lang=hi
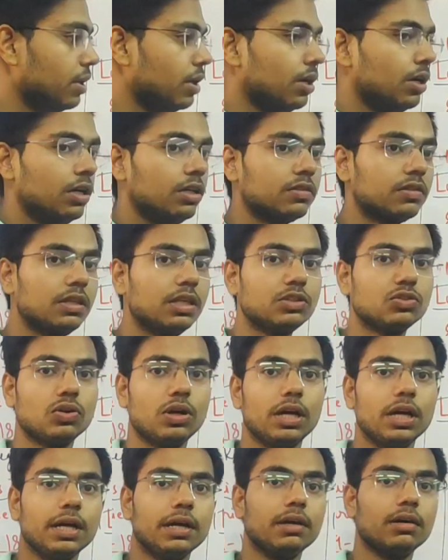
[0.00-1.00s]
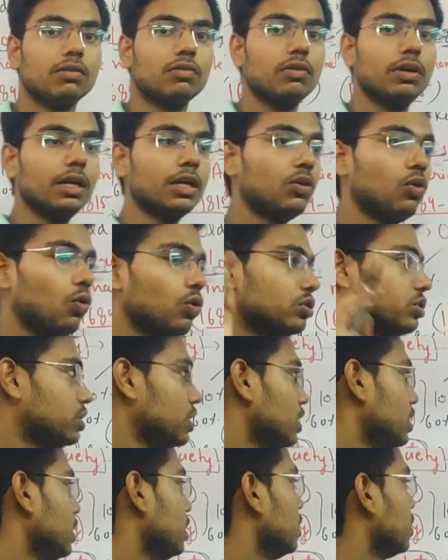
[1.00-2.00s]
इसने जो है एक
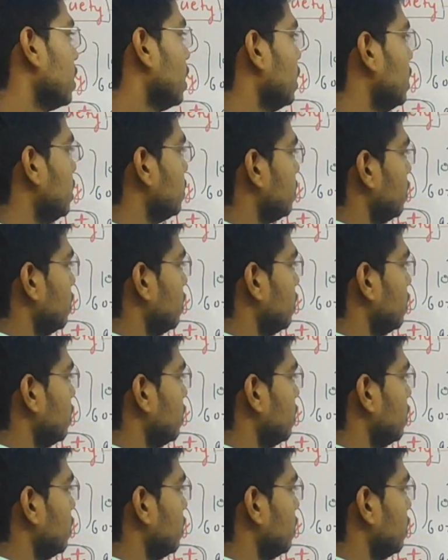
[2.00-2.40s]
ऑस्ट्रेलियन रानी से